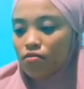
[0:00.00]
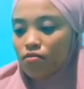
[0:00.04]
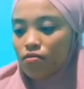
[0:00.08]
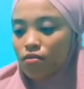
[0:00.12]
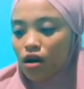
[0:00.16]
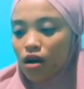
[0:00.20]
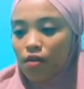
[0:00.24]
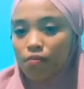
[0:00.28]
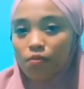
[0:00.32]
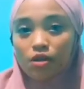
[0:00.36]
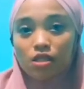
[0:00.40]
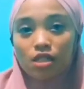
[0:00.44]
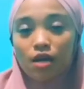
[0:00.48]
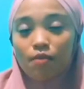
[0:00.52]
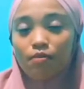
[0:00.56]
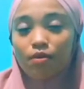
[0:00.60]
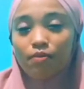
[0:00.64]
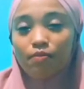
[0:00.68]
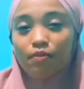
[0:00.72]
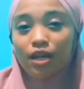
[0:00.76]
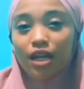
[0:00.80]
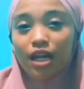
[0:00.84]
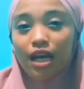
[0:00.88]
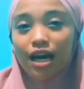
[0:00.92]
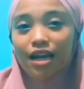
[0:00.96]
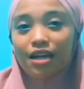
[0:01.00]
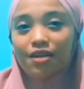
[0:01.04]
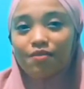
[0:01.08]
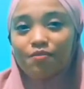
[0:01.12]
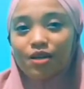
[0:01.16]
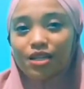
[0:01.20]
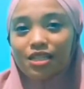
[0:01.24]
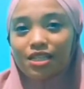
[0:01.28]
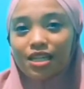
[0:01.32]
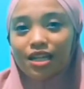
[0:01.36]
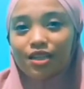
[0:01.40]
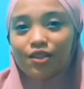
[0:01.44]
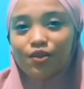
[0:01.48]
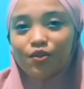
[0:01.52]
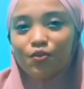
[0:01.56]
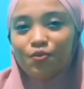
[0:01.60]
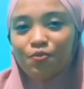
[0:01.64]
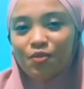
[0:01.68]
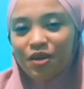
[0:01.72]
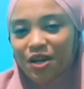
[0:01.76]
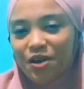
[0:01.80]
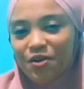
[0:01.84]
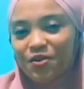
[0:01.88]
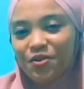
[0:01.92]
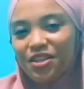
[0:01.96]
Mengapa saya memilih A51?
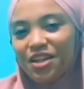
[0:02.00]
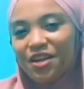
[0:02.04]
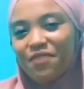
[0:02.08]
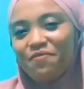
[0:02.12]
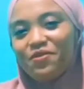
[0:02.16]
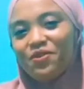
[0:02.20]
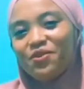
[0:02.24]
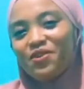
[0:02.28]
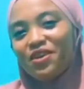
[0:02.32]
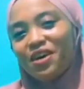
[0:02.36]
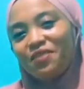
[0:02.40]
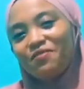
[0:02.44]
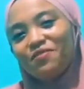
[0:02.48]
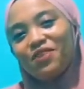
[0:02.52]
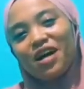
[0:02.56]
Berikut reviewnya